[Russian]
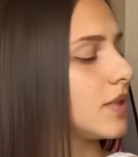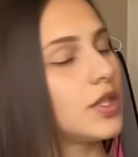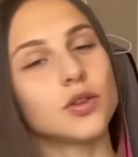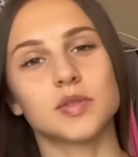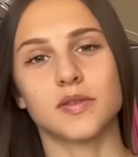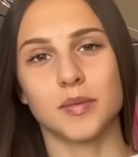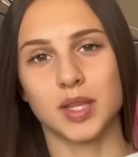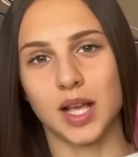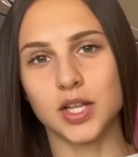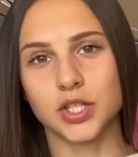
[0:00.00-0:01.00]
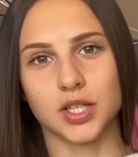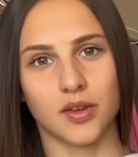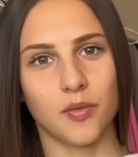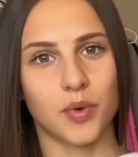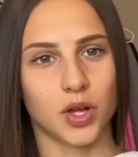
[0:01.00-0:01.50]
Идем с вами дальше,
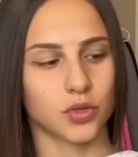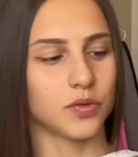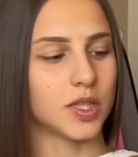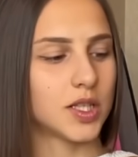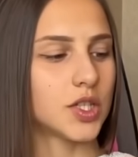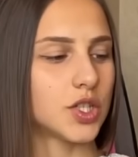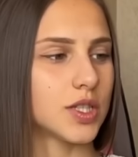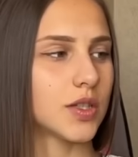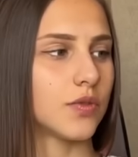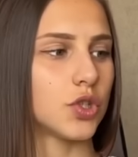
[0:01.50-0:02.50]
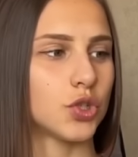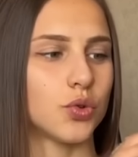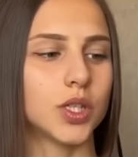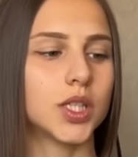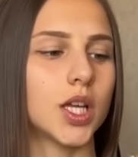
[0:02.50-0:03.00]
я вам покажу вот эти джинсовые
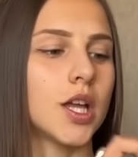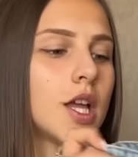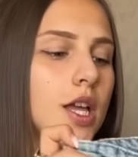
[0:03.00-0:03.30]
шорты.